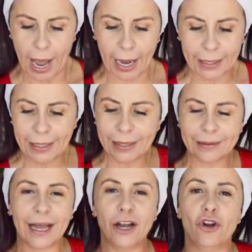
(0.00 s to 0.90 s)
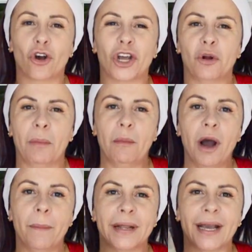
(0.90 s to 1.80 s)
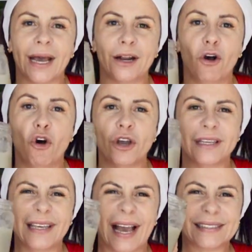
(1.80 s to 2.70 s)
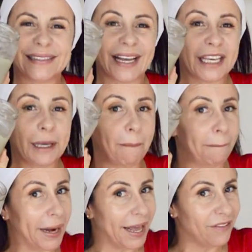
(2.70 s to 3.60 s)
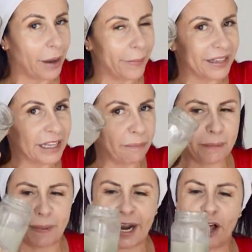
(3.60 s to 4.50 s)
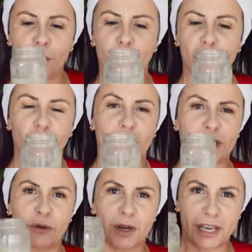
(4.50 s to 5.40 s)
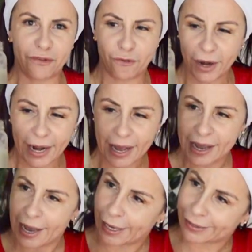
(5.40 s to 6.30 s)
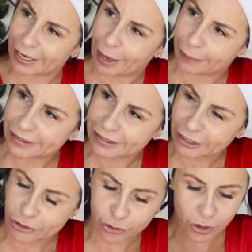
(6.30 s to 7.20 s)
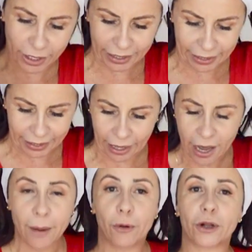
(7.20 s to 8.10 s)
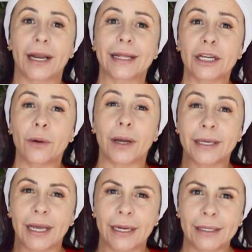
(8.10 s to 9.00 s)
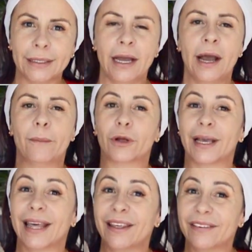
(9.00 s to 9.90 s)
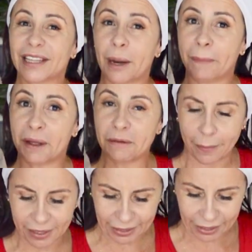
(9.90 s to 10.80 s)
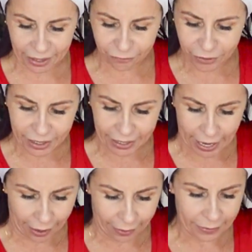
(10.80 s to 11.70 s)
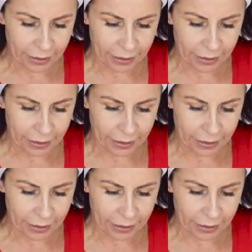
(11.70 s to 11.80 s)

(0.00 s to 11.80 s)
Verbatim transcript: Aquí está lo que nos vamos a aplicar hoy, ya está aquí previamente preparado, por eso la tengo aquí afuera. Esta es la presentación con la que queda. ¿Por qué la tengo aquí ya lista? Porque ella debe estar previamente refrigerada.